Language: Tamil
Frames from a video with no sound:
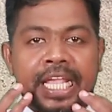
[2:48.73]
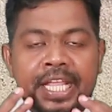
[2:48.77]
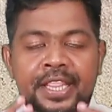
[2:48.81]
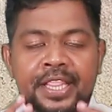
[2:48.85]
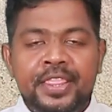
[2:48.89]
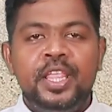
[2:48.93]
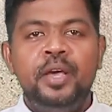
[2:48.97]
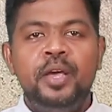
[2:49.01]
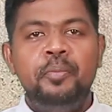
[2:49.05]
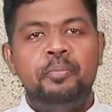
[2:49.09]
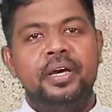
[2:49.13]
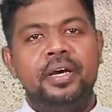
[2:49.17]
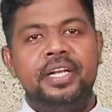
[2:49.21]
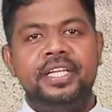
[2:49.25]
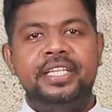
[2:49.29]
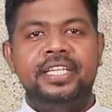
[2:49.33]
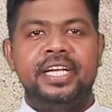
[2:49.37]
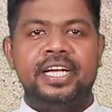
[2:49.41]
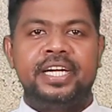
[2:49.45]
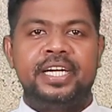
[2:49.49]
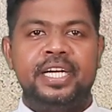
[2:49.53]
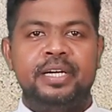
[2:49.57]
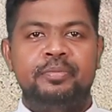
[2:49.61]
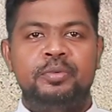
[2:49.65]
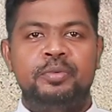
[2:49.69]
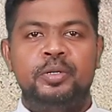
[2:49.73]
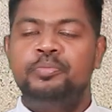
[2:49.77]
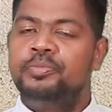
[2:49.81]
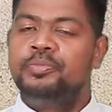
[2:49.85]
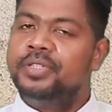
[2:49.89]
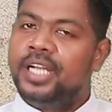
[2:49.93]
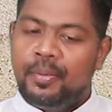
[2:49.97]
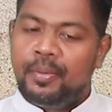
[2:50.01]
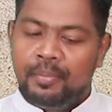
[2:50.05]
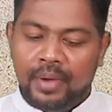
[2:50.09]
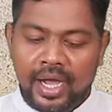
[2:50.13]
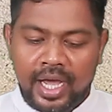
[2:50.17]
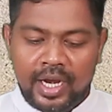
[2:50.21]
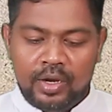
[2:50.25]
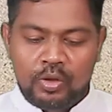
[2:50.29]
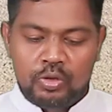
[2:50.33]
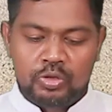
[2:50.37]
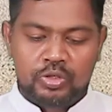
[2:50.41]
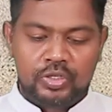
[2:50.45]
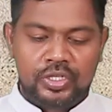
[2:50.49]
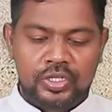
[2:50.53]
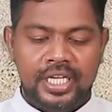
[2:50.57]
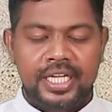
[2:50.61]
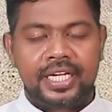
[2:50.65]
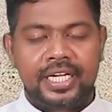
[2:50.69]
இந்த மரியாளிடமும் நாம்
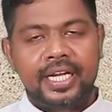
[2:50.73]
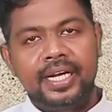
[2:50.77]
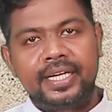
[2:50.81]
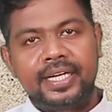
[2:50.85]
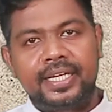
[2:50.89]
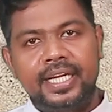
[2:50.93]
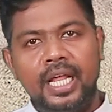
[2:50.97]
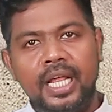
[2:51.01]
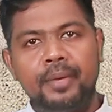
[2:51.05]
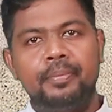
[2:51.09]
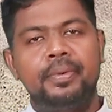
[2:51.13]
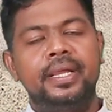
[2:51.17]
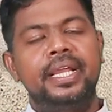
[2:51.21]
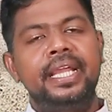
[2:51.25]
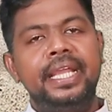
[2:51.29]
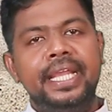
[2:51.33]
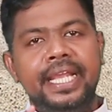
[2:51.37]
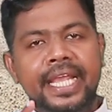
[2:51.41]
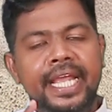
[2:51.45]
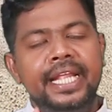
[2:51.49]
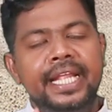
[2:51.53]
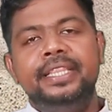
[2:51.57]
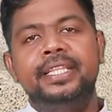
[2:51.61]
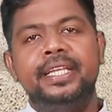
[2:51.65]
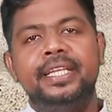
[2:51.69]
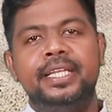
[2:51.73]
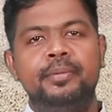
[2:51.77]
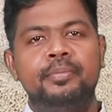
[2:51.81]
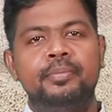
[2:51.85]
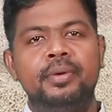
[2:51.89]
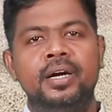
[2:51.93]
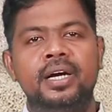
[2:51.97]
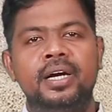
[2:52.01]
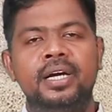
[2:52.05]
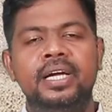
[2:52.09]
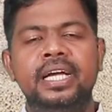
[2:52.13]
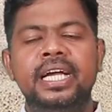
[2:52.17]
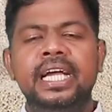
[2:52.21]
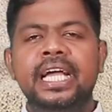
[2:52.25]
ஆலோசனை கேட்கலாம் ஏன் தெரியுமா